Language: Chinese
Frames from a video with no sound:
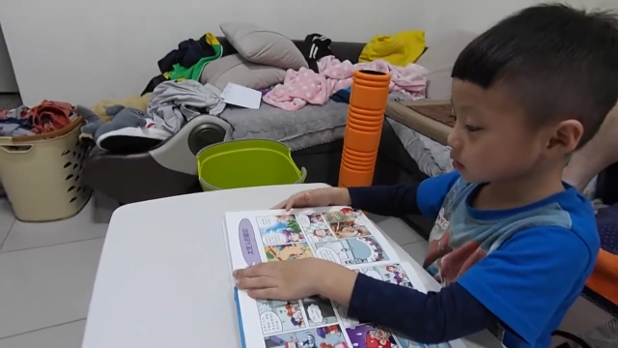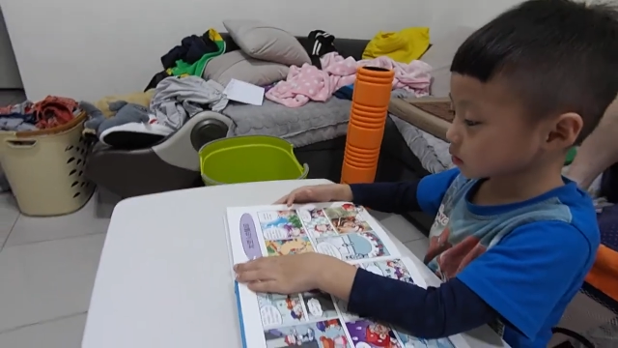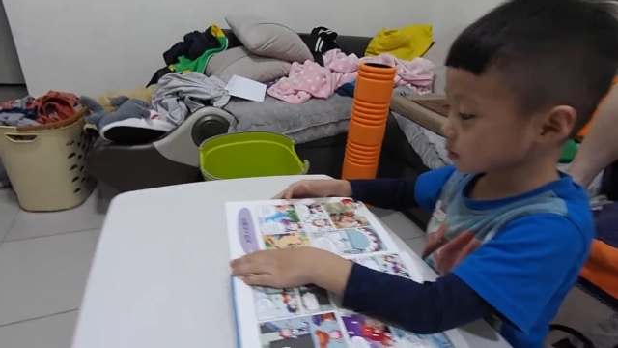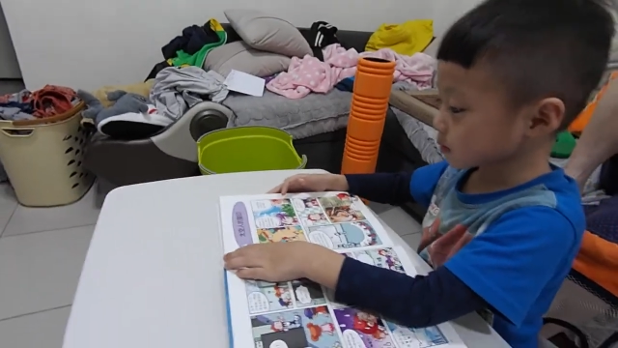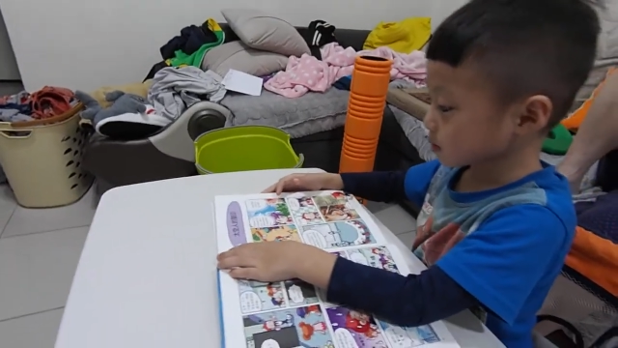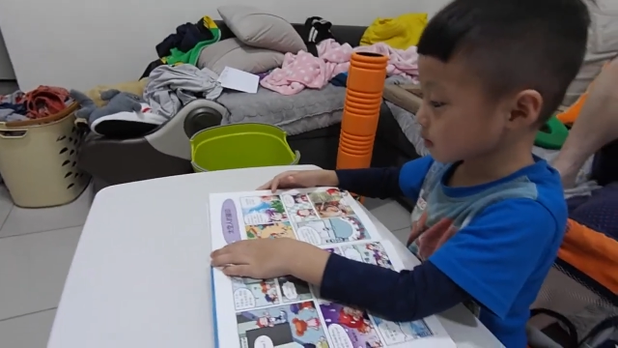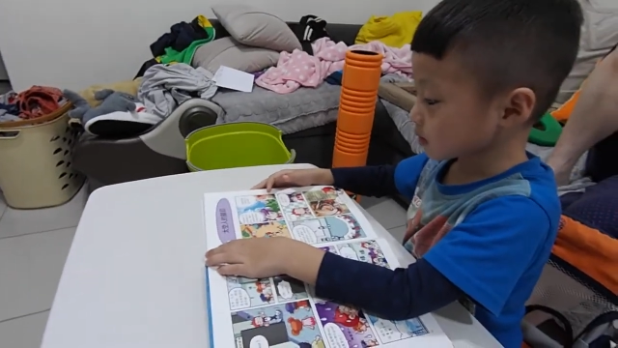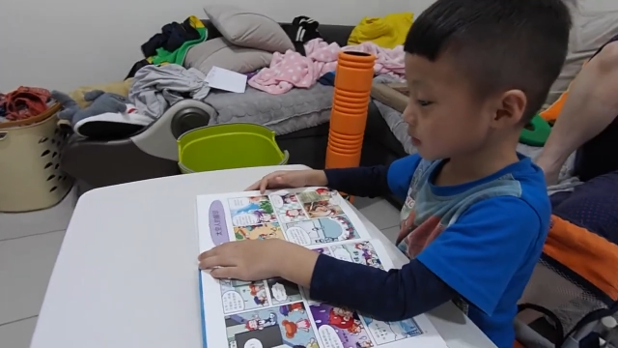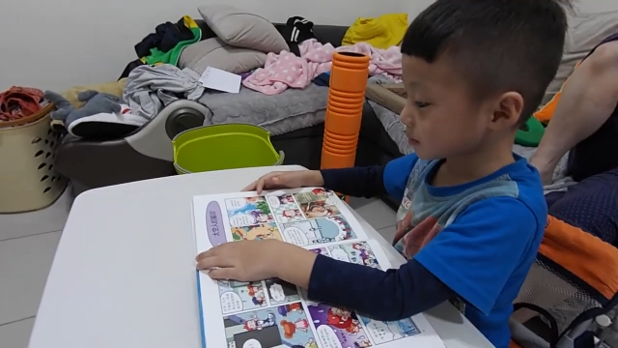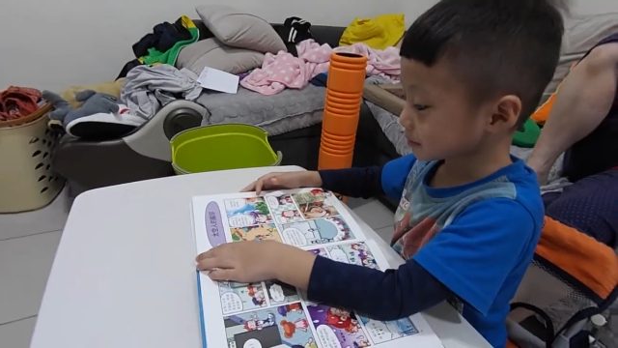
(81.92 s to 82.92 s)
对啊，
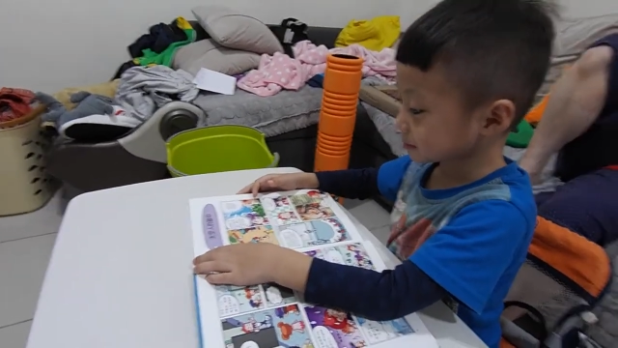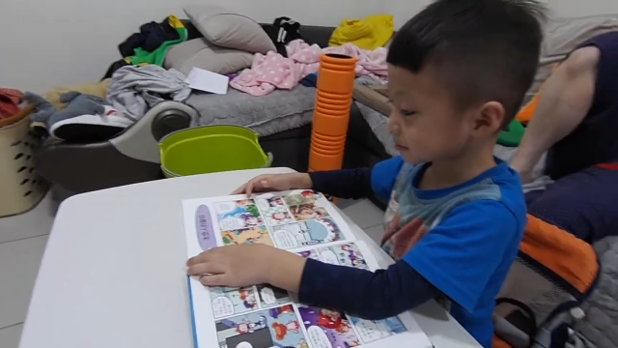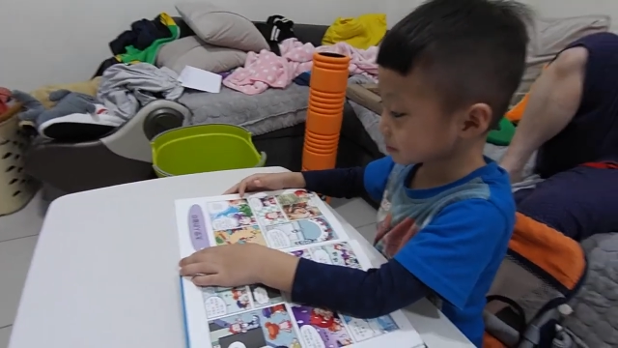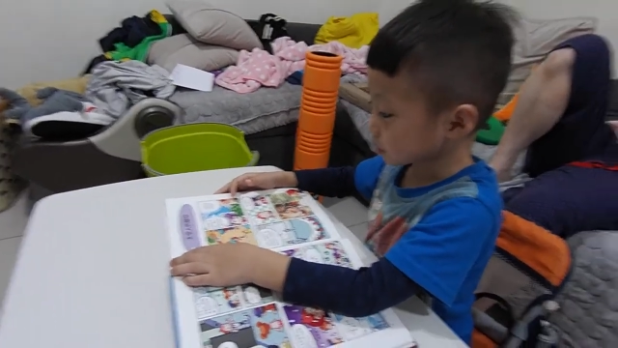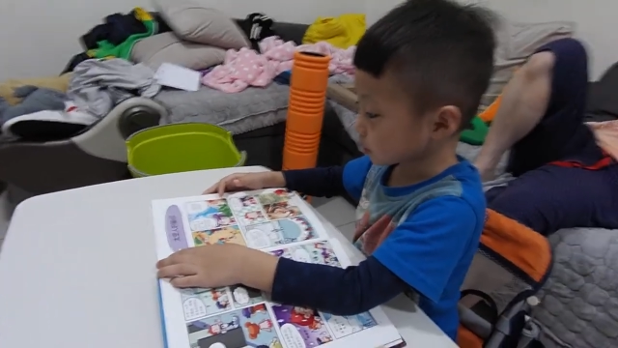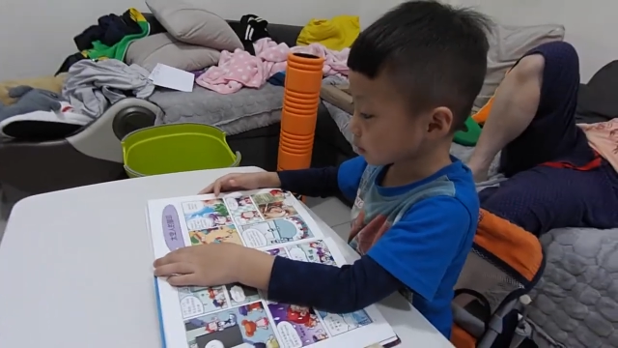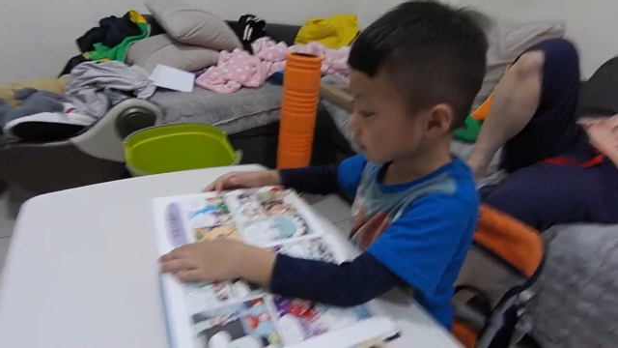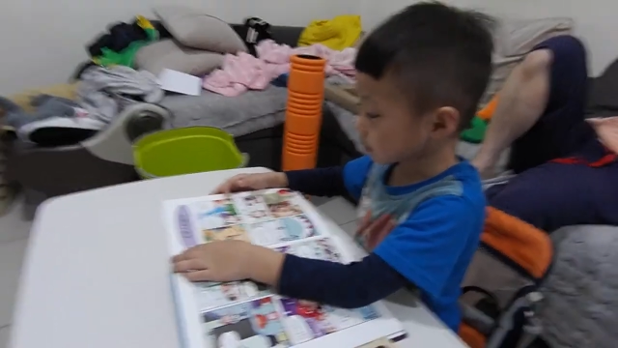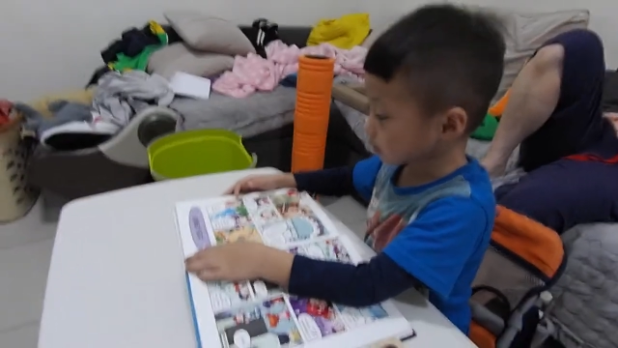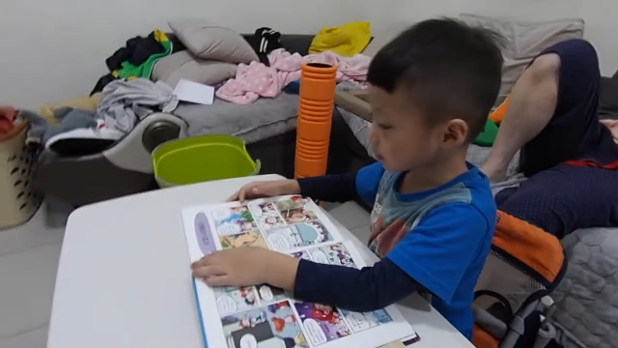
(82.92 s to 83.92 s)
所以不是这
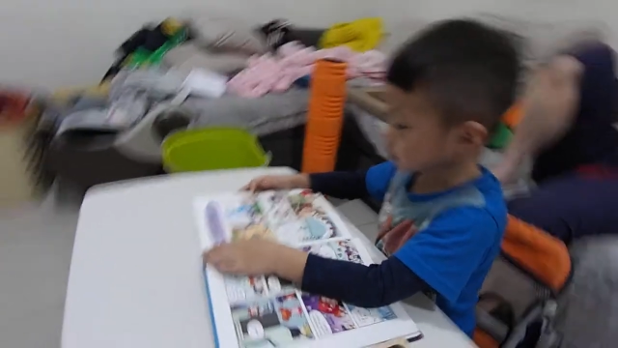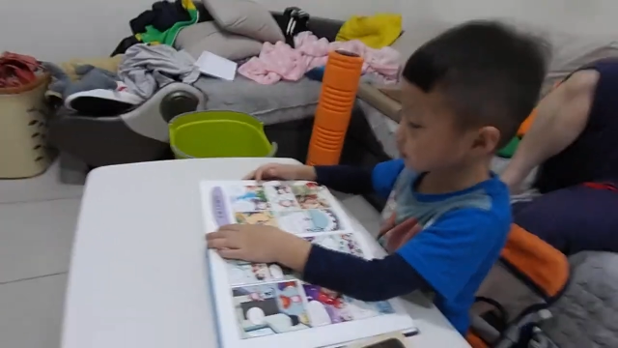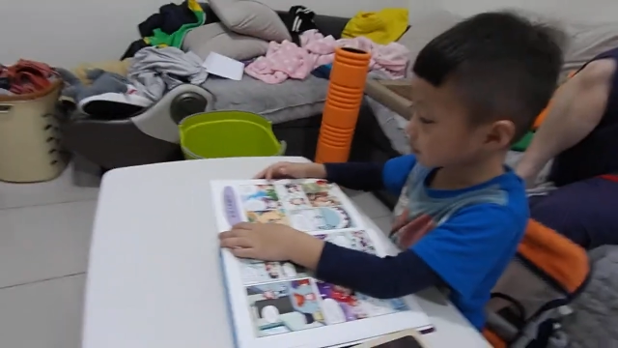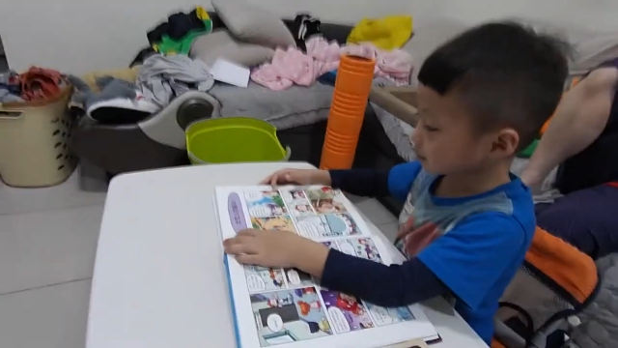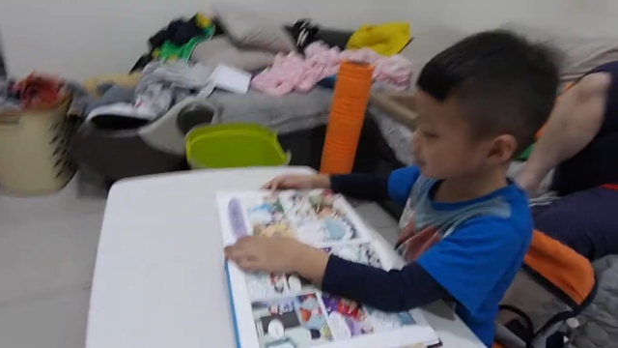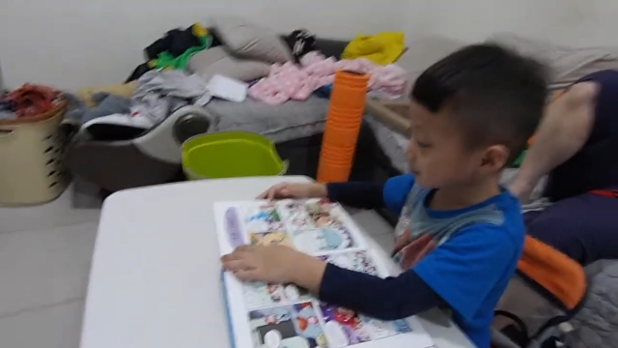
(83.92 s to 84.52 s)
样子念，对不